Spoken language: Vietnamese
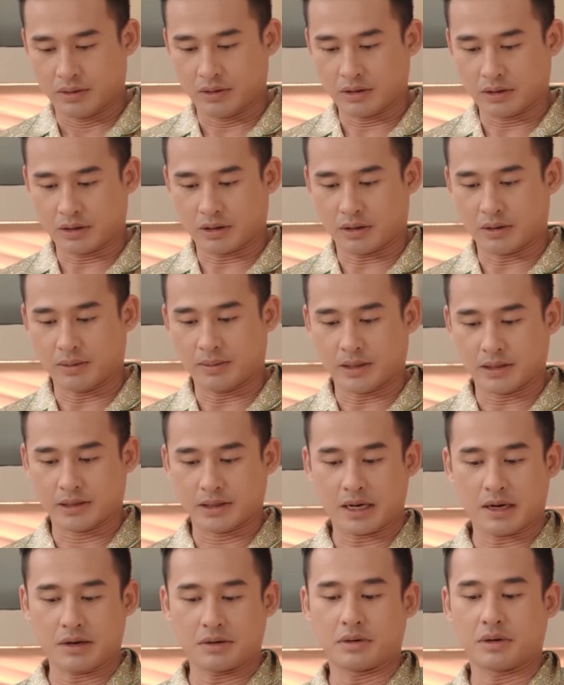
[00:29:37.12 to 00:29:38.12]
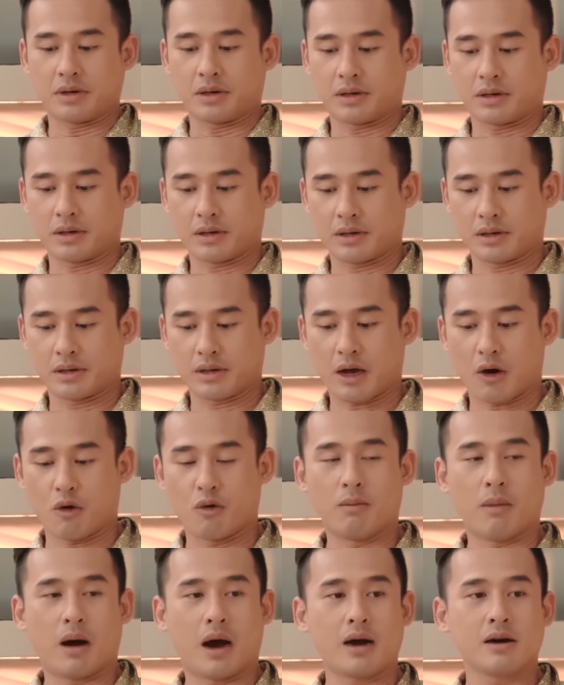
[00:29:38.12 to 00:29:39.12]
Rửa rồi mà sao ờ,
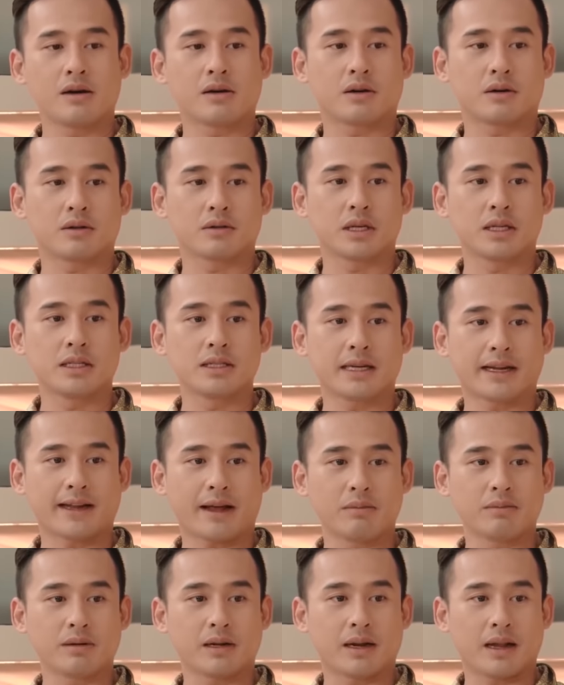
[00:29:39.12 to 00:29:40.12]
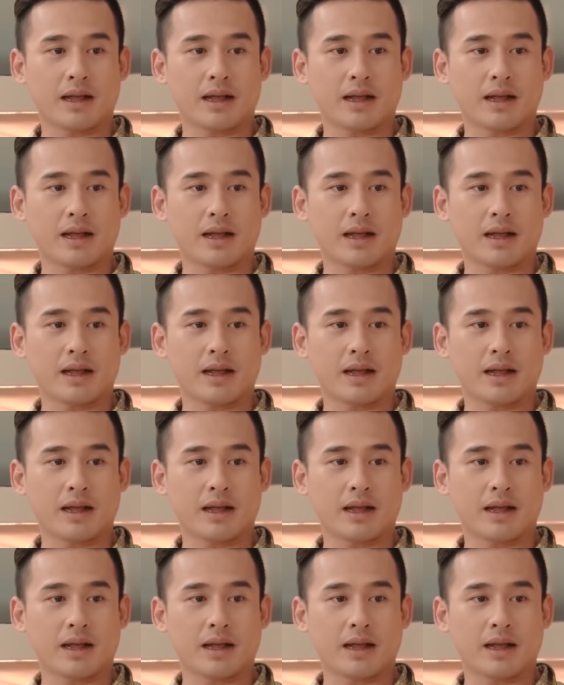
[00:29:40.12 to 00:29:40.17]
dầu mỡ còn dính cả đống